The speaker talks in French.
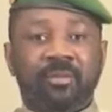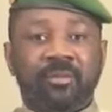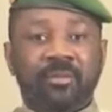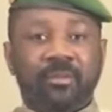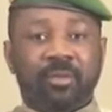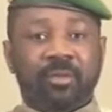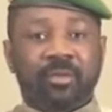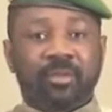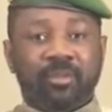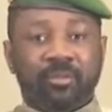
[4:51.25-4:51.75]

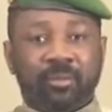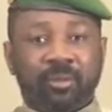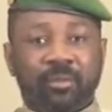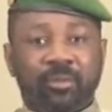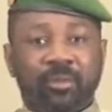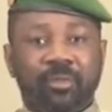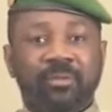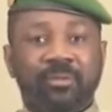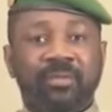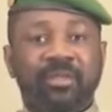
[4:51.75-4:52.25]
du code de
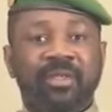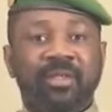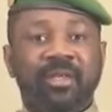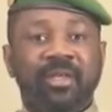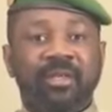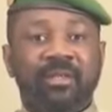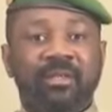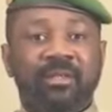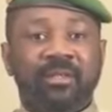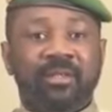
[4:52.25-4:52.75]
procédure
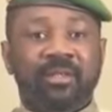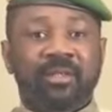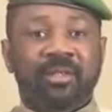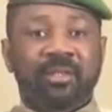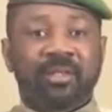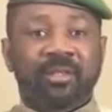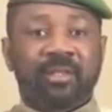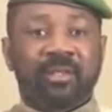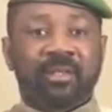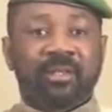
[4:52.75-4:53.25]
pénale,
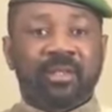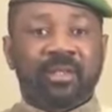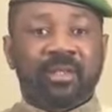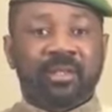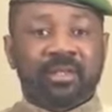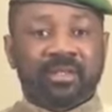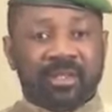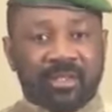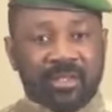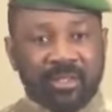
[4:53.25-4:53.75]

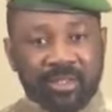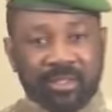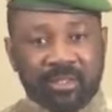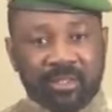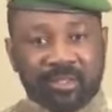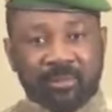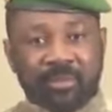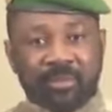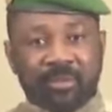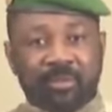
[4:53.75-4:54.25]
ainsi que
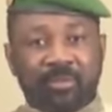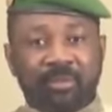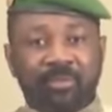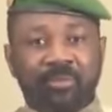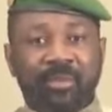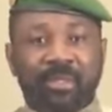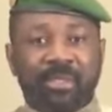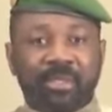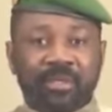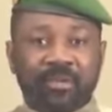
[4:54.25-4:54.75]
l'adoption
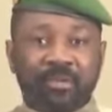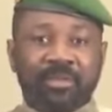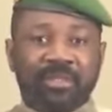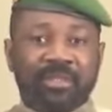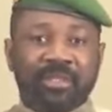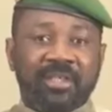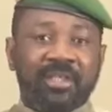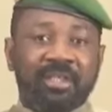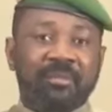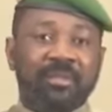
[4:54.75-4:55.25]
par le
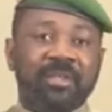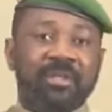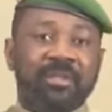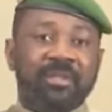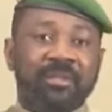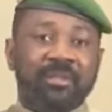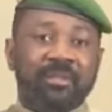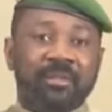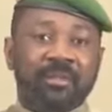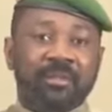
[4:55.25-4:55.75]
Conseil des
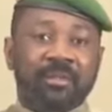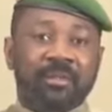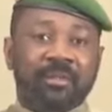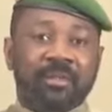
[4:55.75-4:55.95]
ministres